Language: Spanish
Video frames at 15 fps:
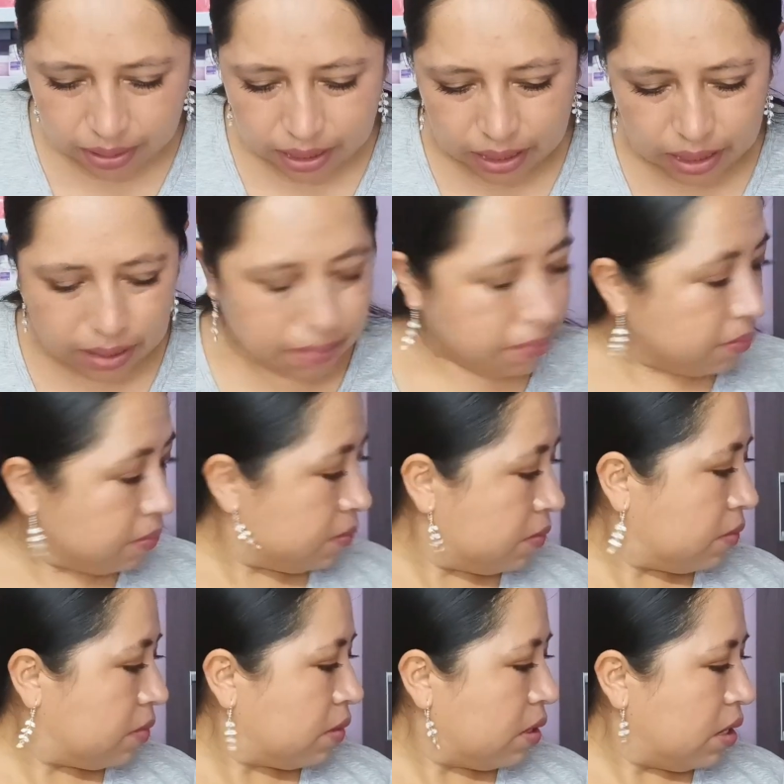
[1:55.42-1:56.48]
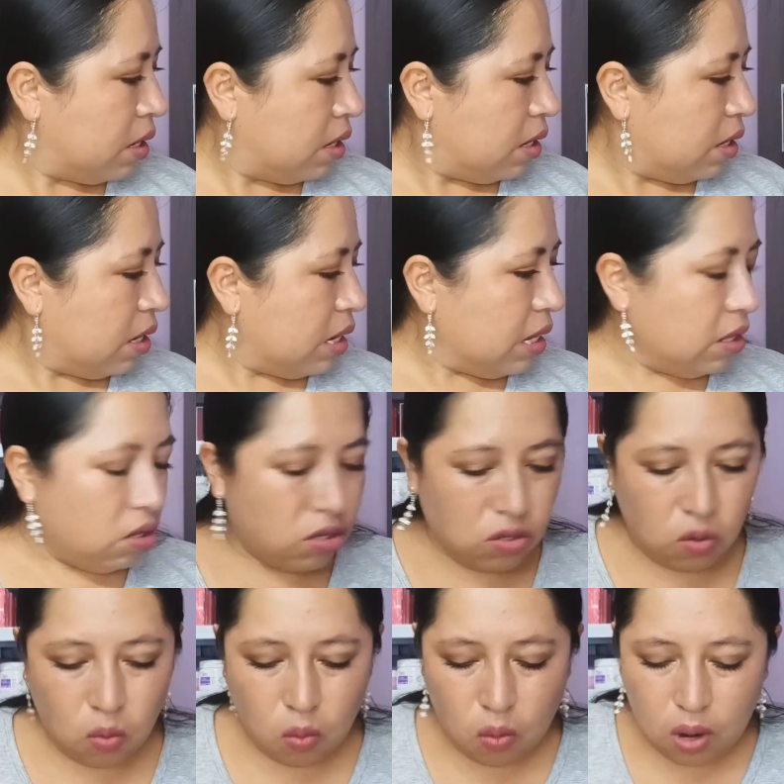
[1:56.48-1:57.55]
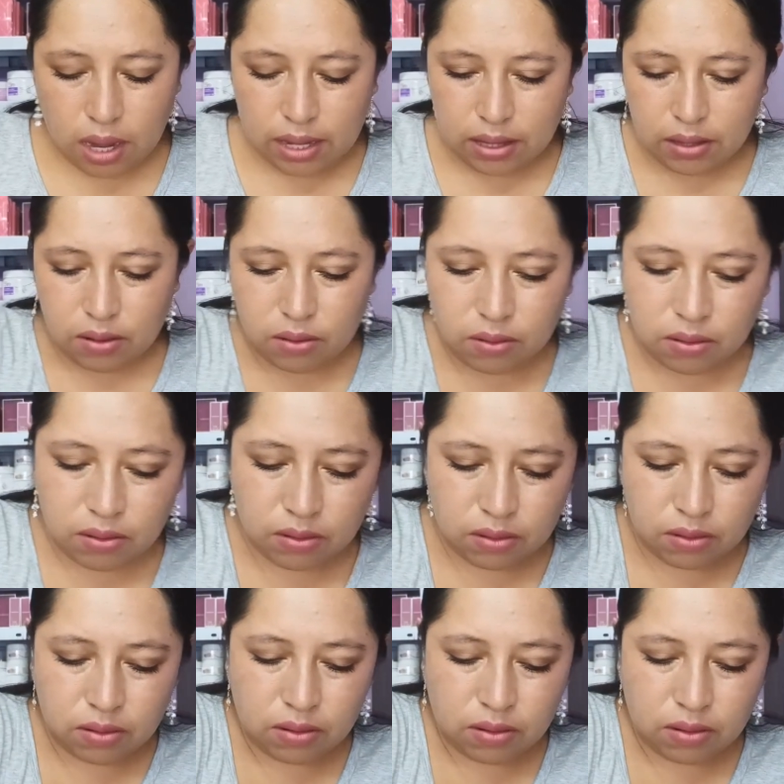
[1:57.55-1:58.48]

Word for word: a ver, el 2.4.